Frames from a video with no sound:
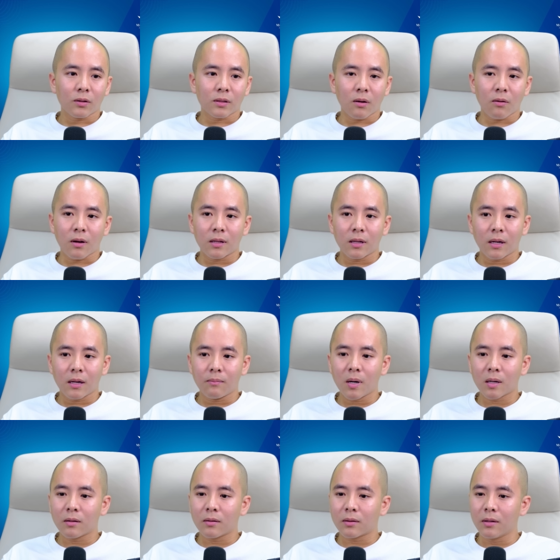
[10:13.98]
rồi sau đó thì
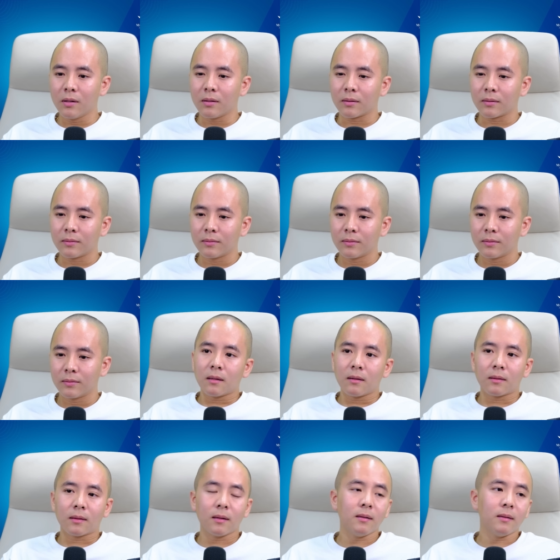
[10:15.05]
đến bước thứ tư bước
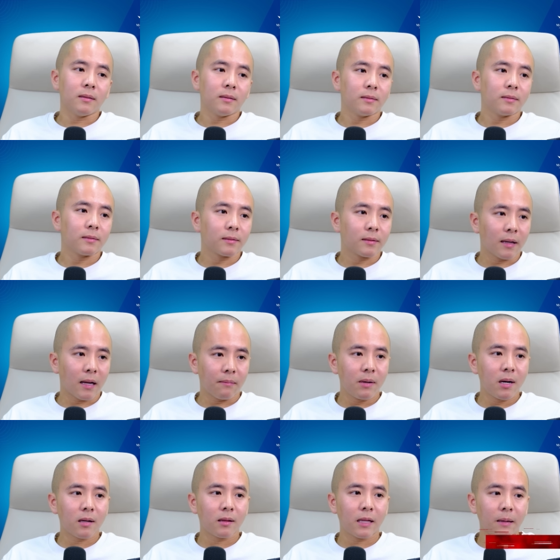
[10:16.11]
thứ tư là
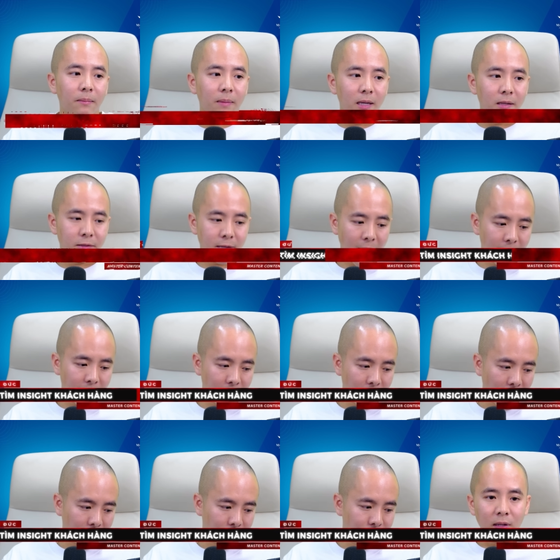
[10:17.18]
bước tìm insight khách
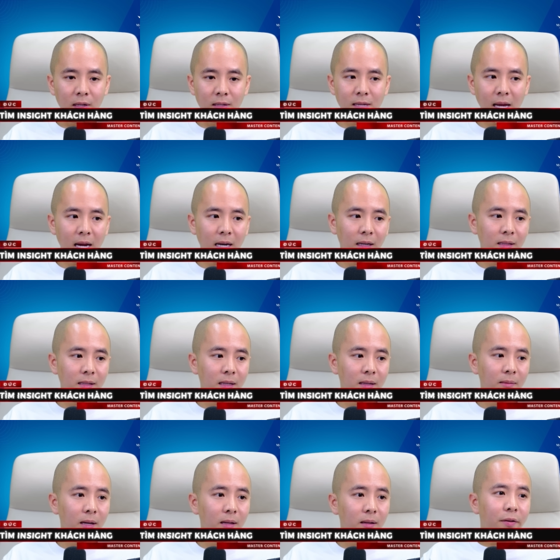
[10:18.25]
hàng thế insight là cái gì các
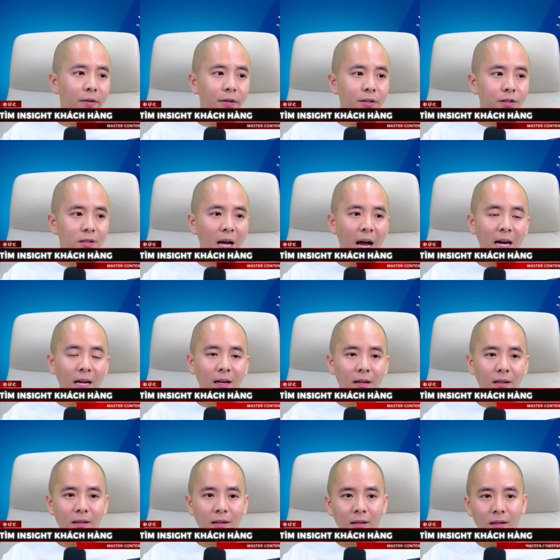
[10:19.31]
bạn insight là
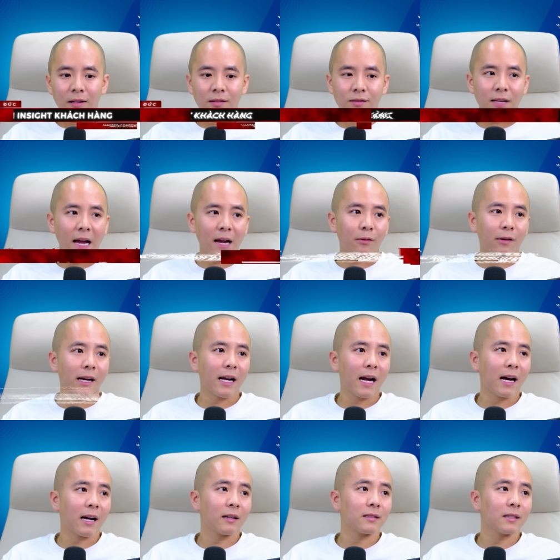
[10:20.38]
cái gì insight của khách
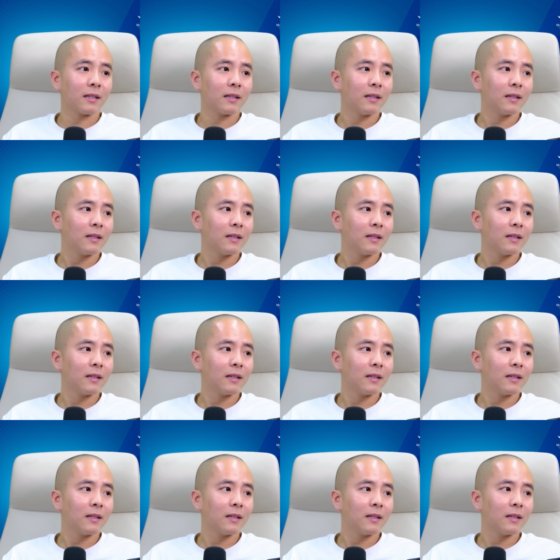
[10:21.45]
hàng là gì